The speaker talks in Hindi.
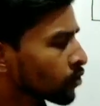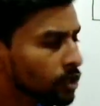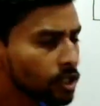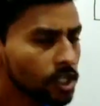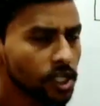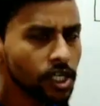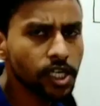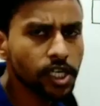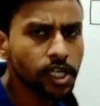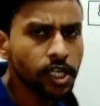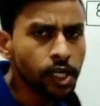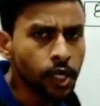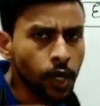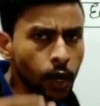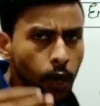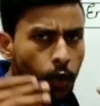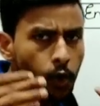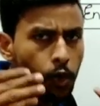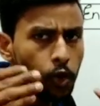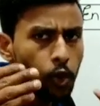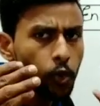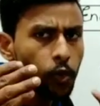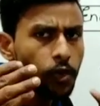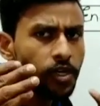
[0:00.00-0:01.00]
कि
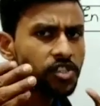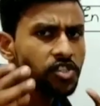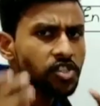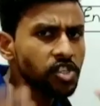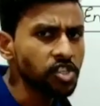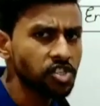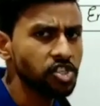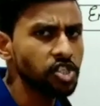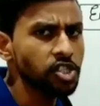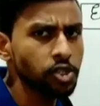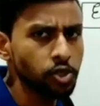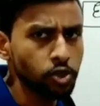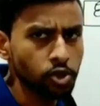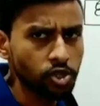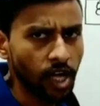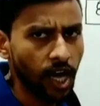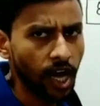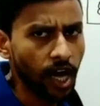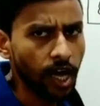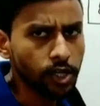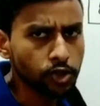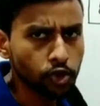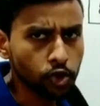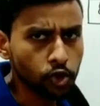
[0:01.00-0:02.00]
लुई सिस्टिन जो
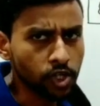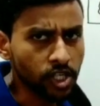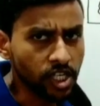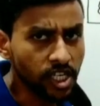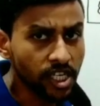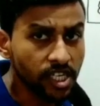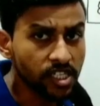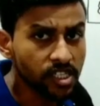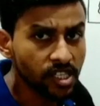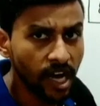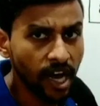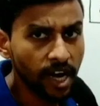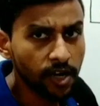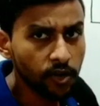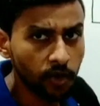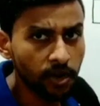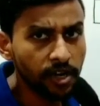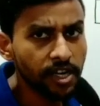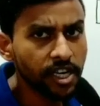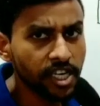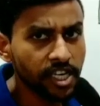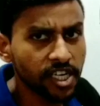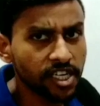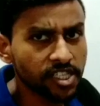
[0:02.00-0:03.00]
था जो किंग था
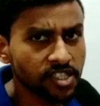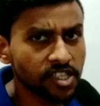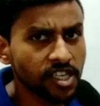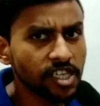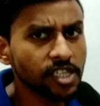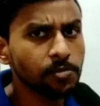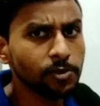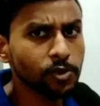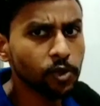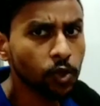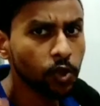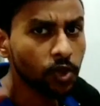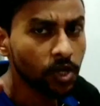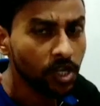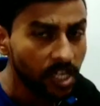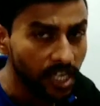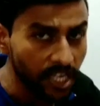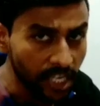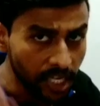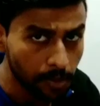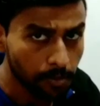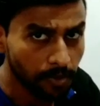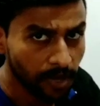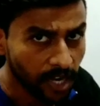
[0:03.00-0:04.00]
ट्वेंटी ईयर्स की एज में जो
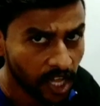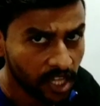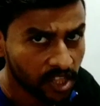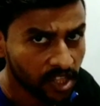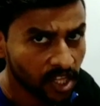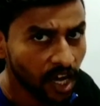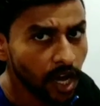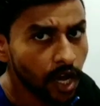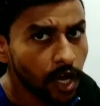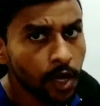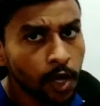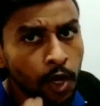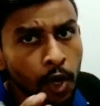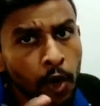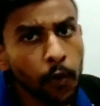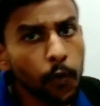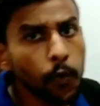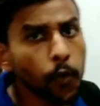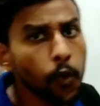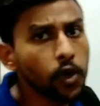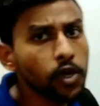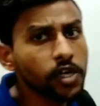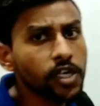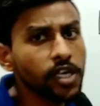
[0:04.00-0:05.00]
किंग बना था
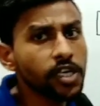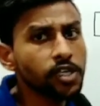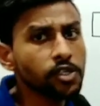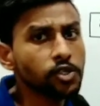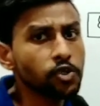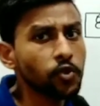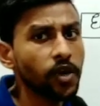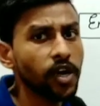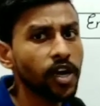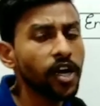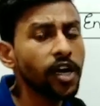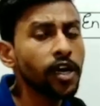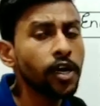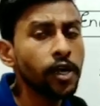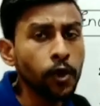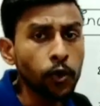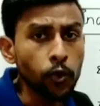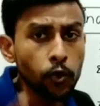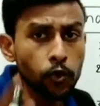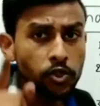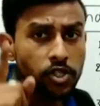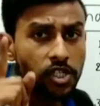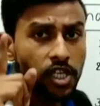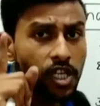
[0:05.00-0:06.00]
वो किंग जो है
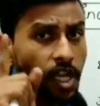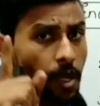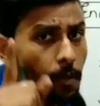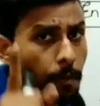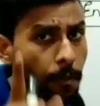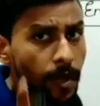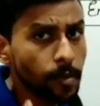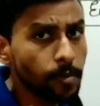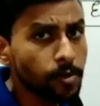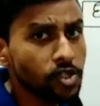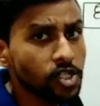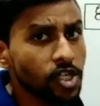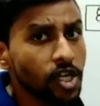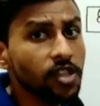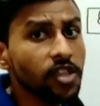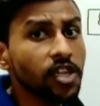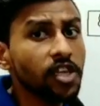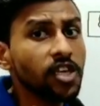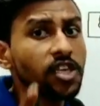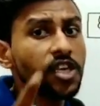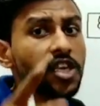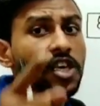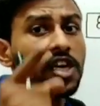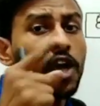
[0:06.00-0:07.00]
उसी ने परमिशन
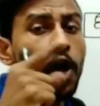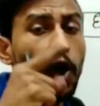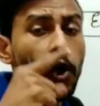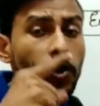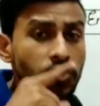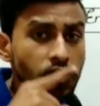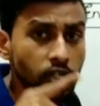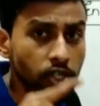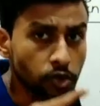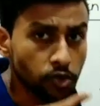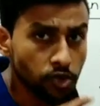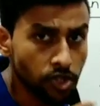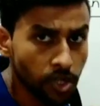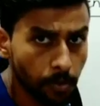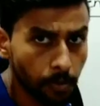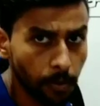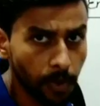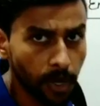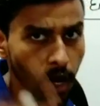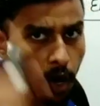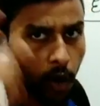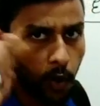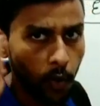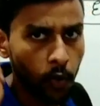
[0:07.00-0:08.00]
दी थी कॉन्स्टिट्यूशन
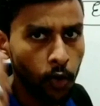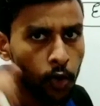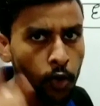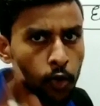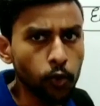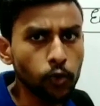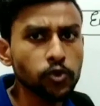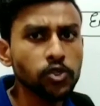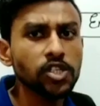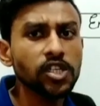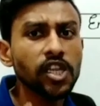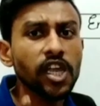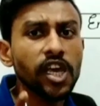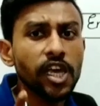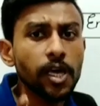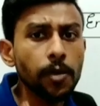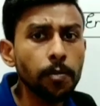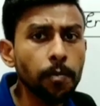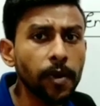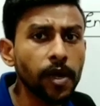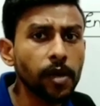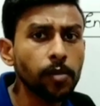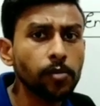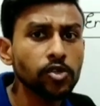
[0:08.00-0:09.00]
बनाओ उसी ने ही
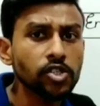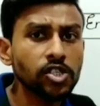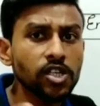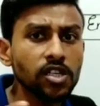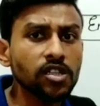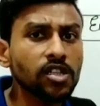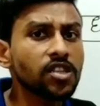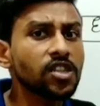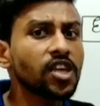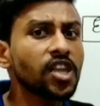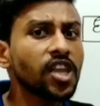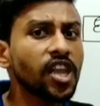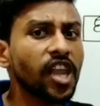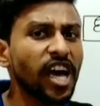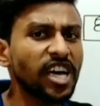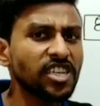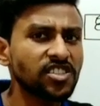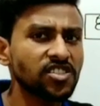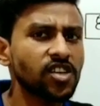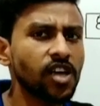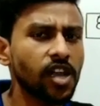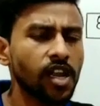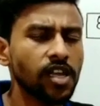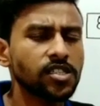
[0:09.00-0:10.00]
परमिशन दी थी
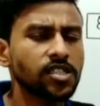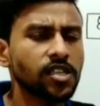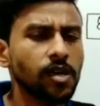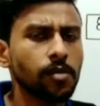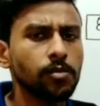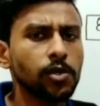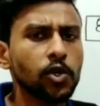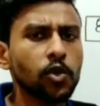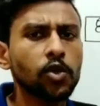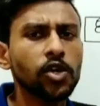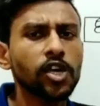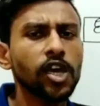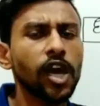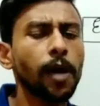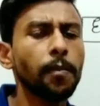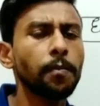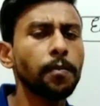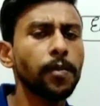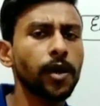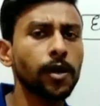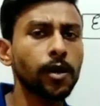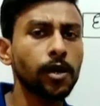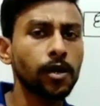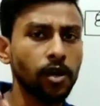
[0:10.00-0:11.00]
नेशनल असेंबली को कि आप
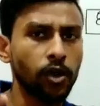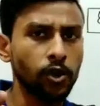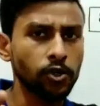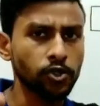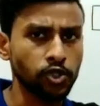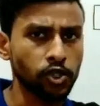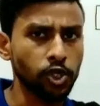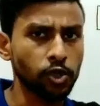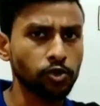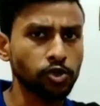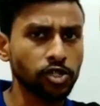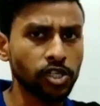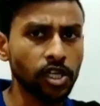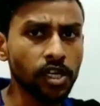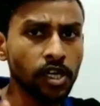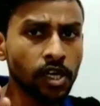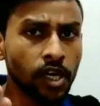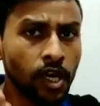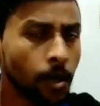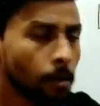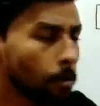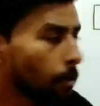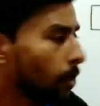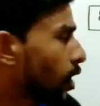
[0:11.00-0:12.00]
कॉन्स्टिट्यूशन
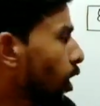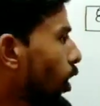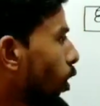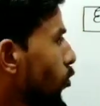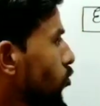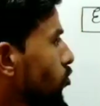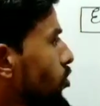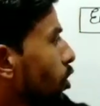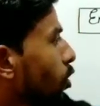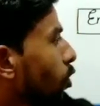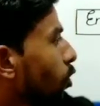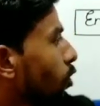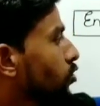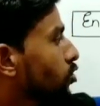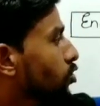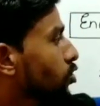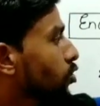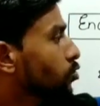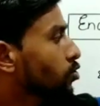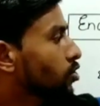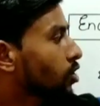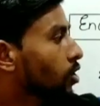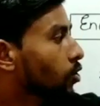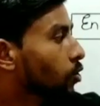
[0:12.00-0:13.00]
बनाओ उसने
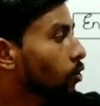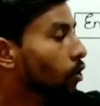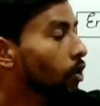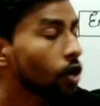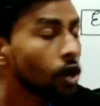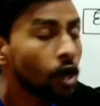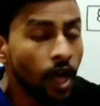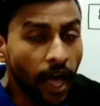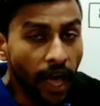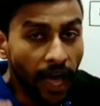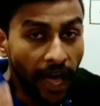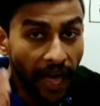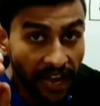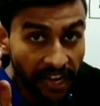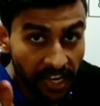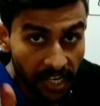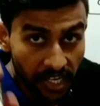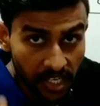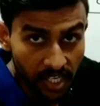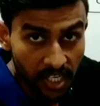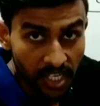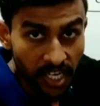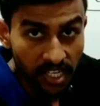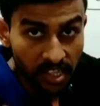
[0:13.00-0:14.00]
कॉन्स्टिट्यूशन को
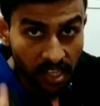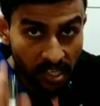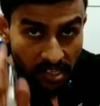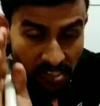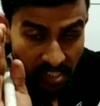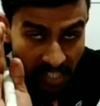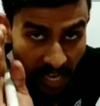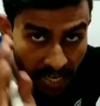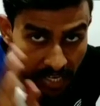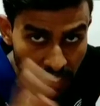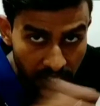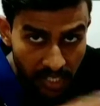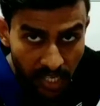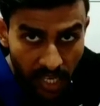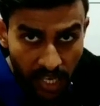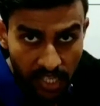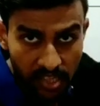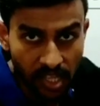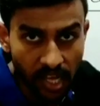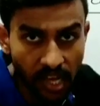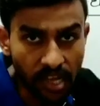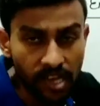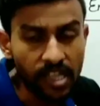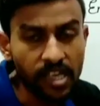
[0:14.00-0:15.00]
एग्री किया था साइन किया
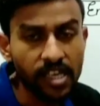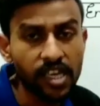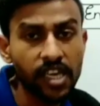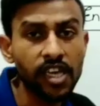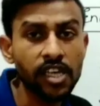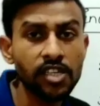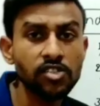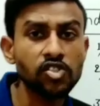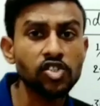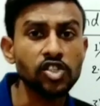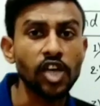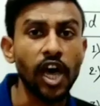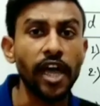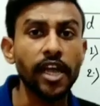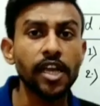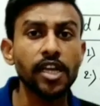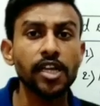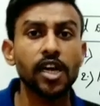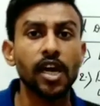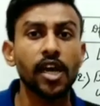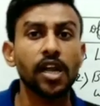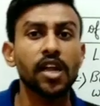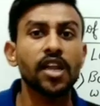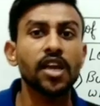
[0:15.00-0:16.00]
था लेकिन साइन
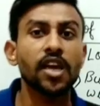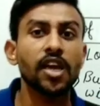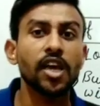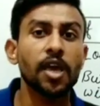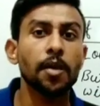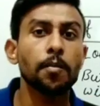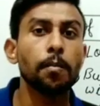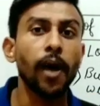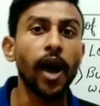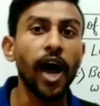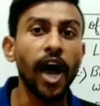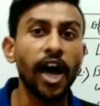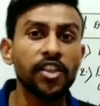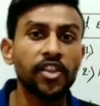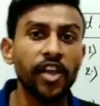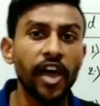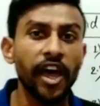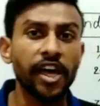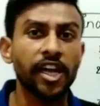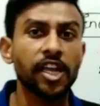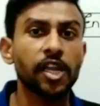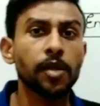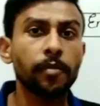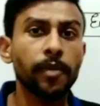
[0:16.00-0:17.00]
करने के बाद
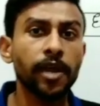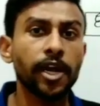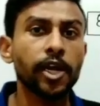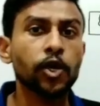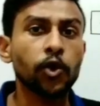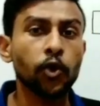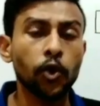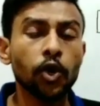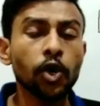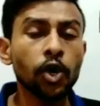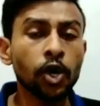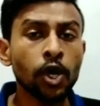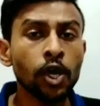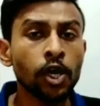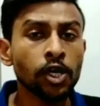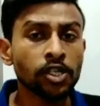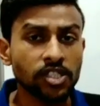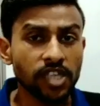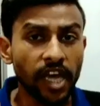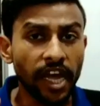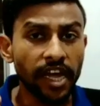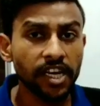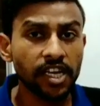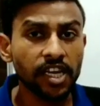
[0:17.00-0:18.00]
एग्रीमेंट को
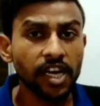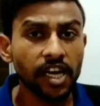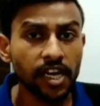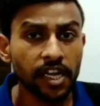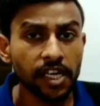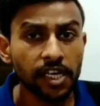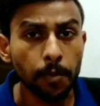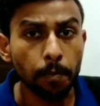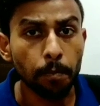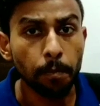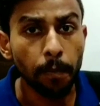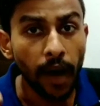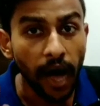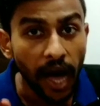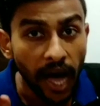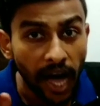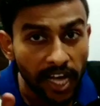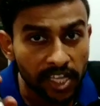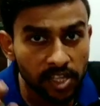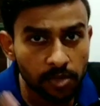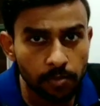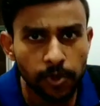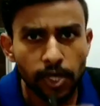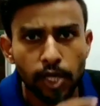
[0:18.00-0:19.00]
साइन करने के
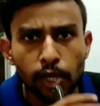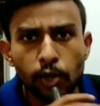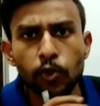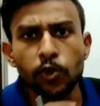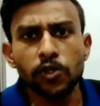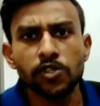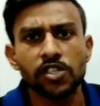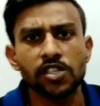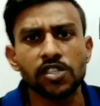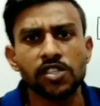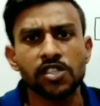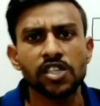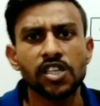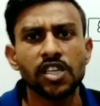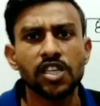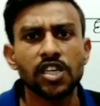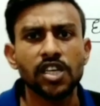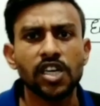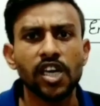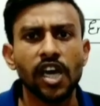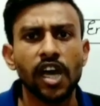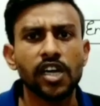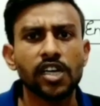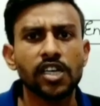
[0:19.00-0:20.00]
बाद भी लुइस सिस्टिन ने
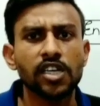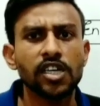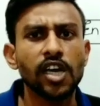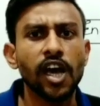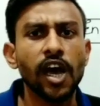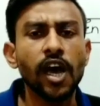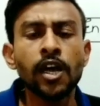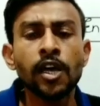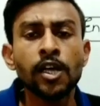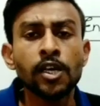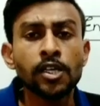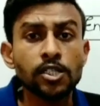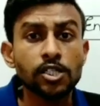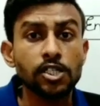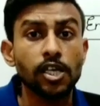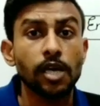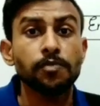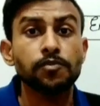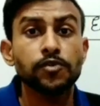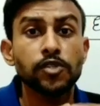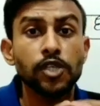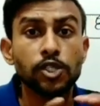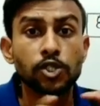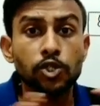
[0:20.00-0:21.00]
क्या किया
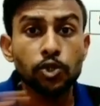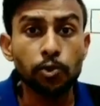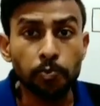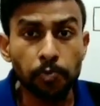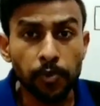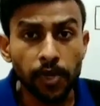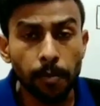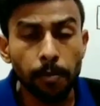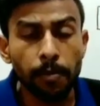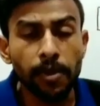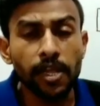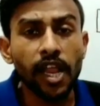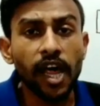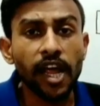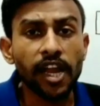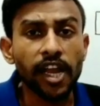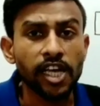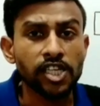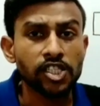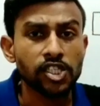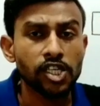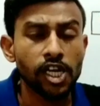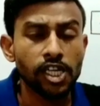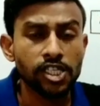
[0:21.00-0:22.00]
सबसे चुप के बिना
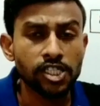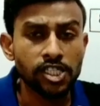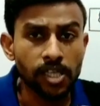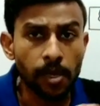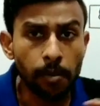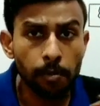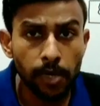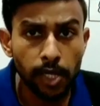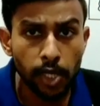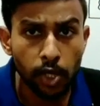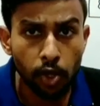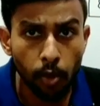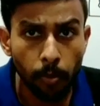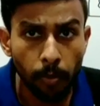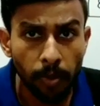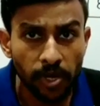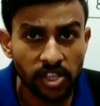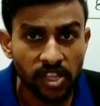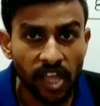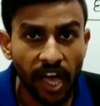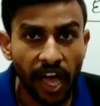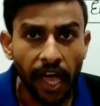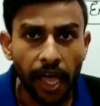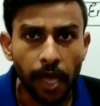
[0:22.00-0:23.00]
नेशनल असेंबली को
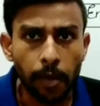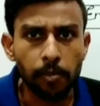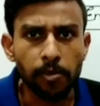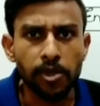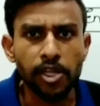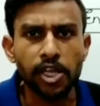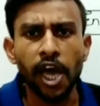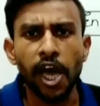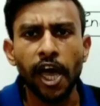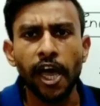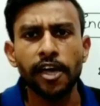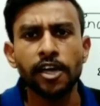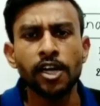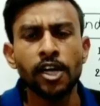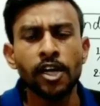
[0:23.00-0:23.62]
बताए बिना